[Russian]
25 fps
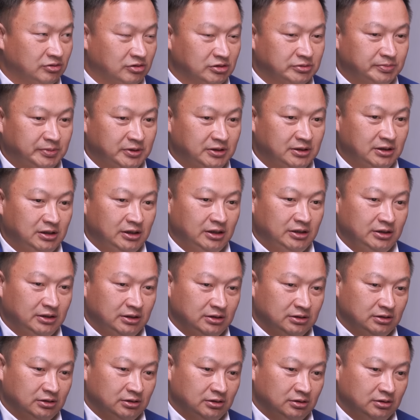
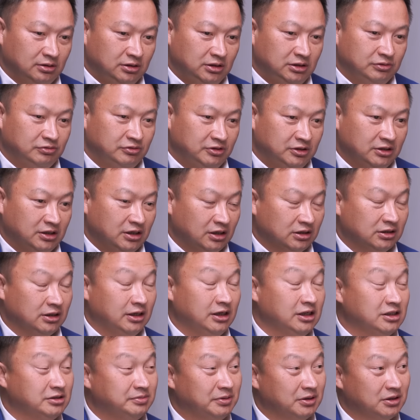распределения нефти как на
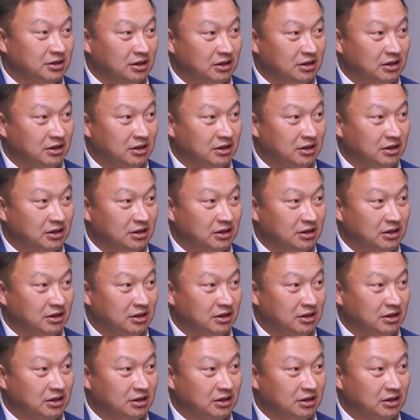экспорт,